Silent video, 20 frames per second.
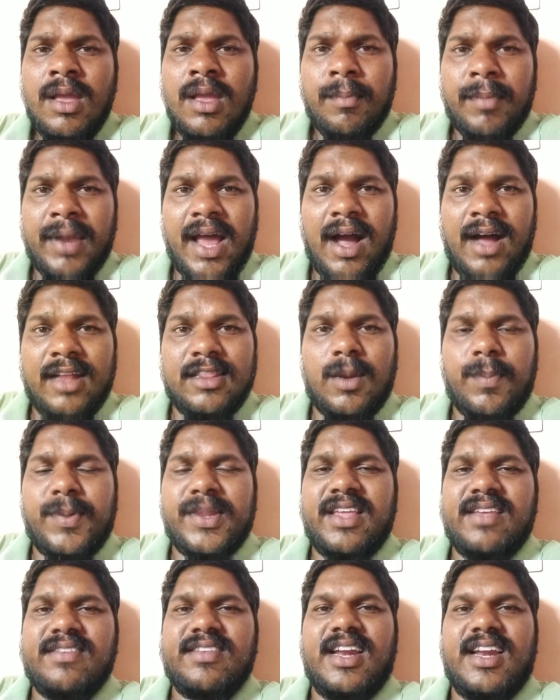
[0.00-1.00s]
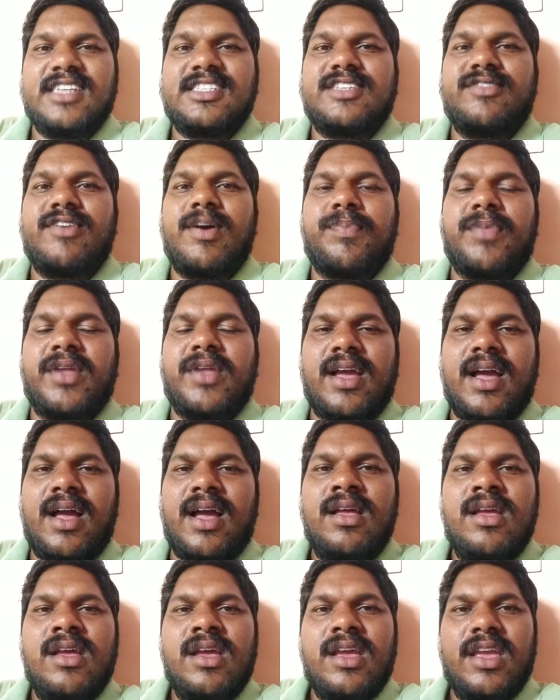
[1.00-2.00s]
మన ఆంధ్రప్రదేశ్ రాష్ట్ర వ్యాప్తంగా
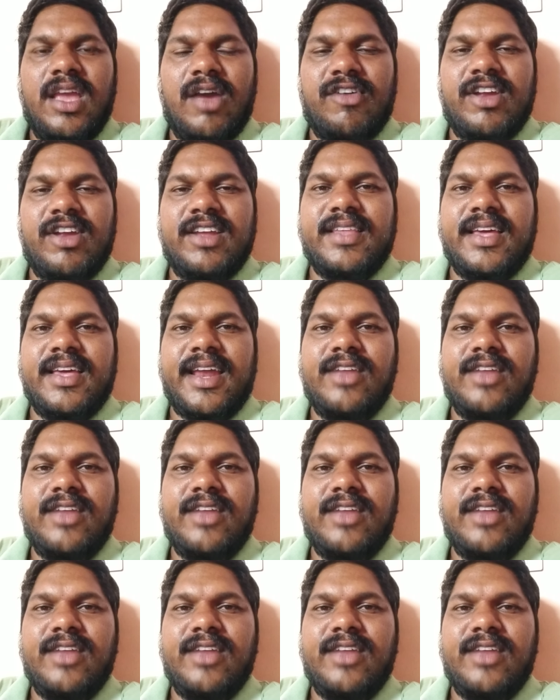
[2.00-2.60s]
ఎవరైతే